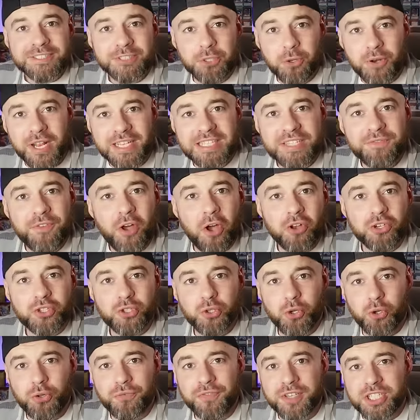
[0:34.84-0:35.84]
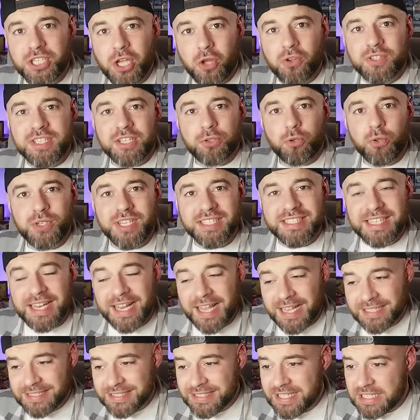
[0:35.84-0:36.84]
So, und da sind wir auch schon. Wir schauen uns natürlich als
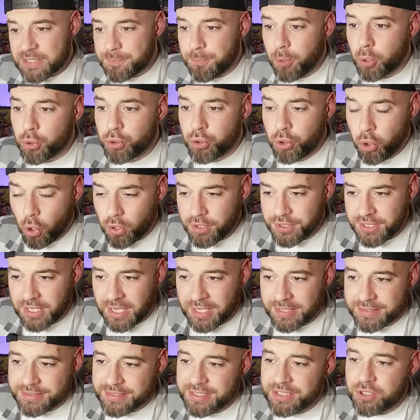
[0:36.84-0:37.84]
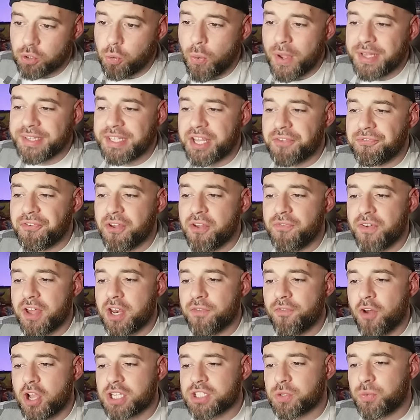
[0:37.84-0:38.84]
allererstes das Produkt an, die 25th
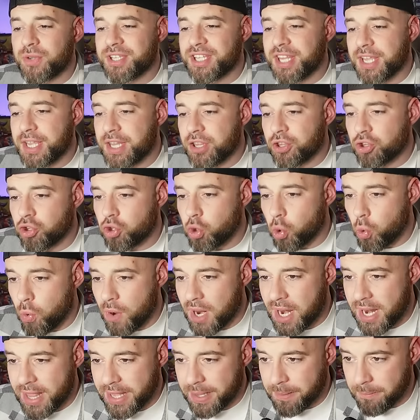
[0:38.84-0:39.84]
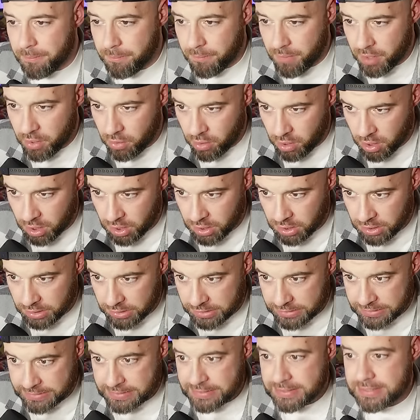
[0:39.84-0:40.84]
Anniversary 10 Dueling
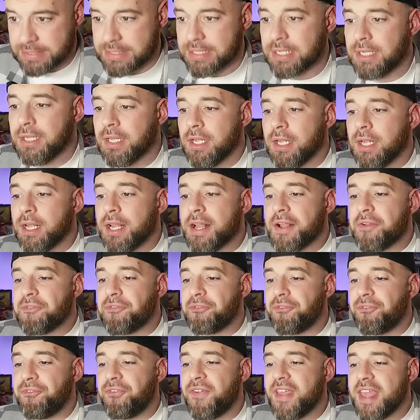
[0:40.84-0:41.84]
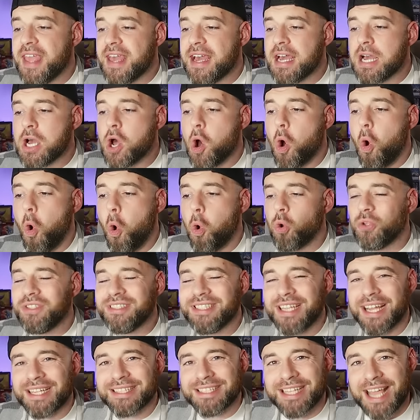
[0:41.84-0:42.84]
Mirrors.
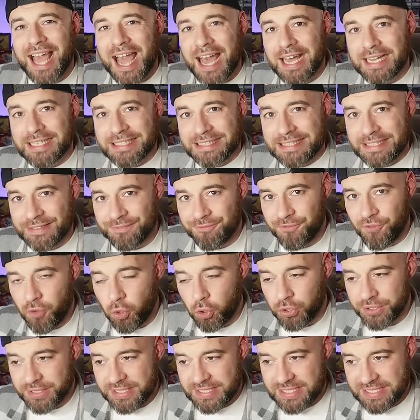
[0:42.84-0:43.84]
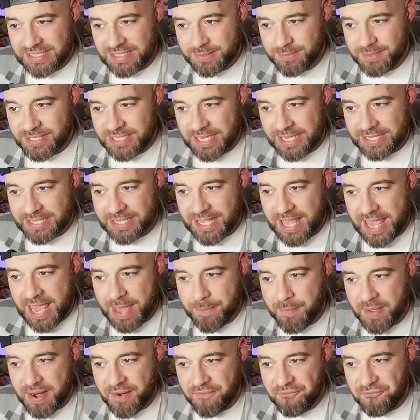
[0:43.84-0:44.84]
400 Karten wird es in diesem Set
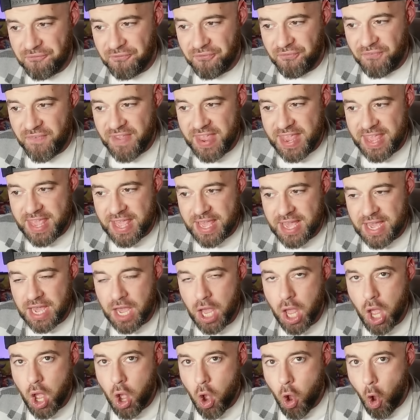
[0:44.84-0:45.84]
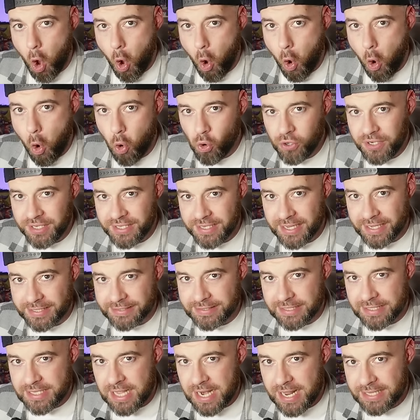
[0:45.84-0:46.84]
geben.
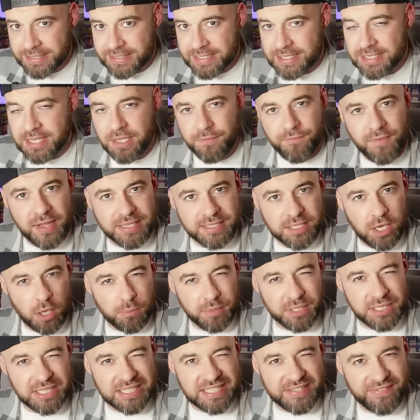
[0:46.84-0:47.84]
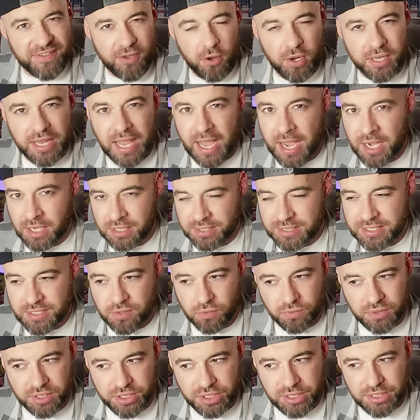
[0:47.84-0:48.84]
400. In der letzten Tin waren es, glaube ich,
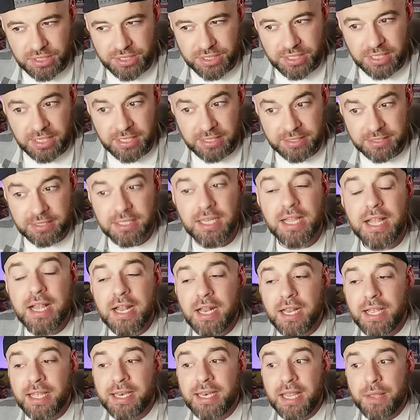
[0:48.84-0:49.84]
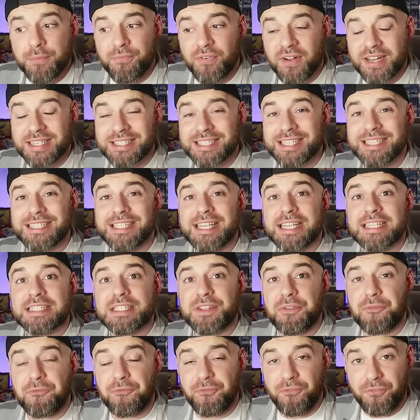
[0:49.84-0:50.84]
280 unterschiedliche Karten. In dem Fall sind es
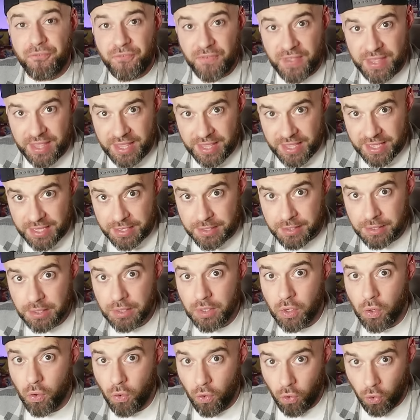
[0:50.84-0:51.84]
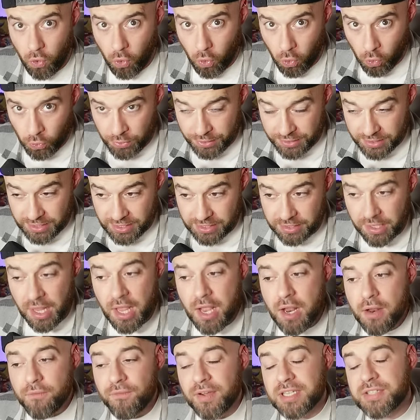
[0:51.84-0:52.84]
jetzt 400.
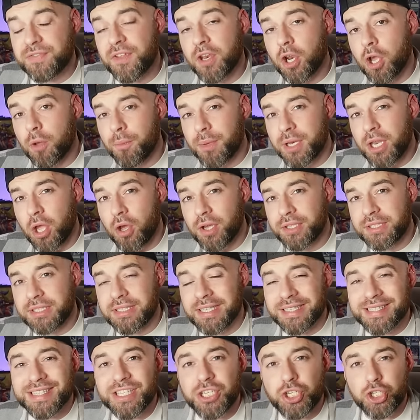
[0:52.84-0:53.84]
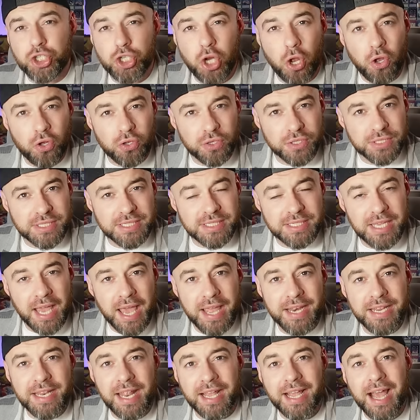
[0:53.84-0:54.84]
Was wiederum bedeutet, dass die Chance,
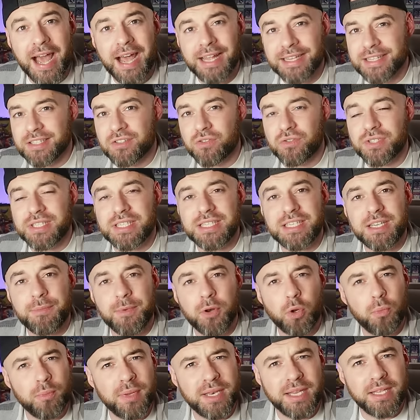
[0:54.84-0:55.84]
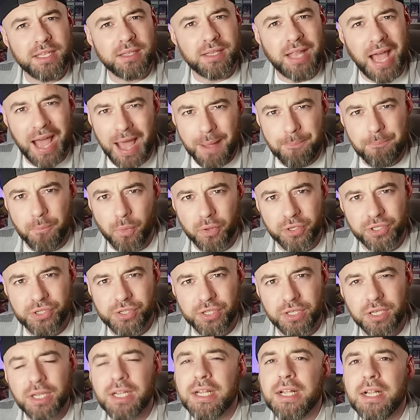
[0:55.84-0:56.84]
eine der Karten zu ziehen, die man unbedingt haben
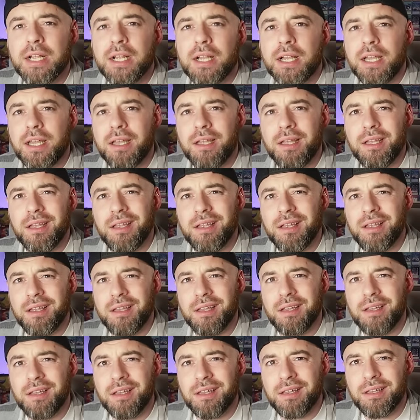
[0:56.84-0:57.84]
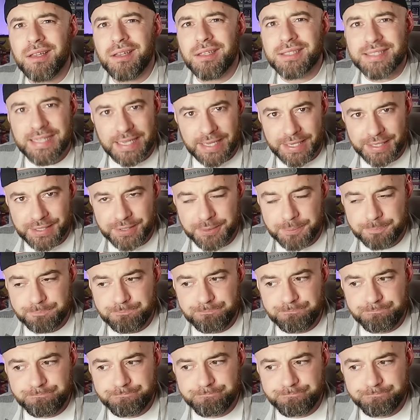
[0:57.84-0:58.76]
möchte, äh, sinkt.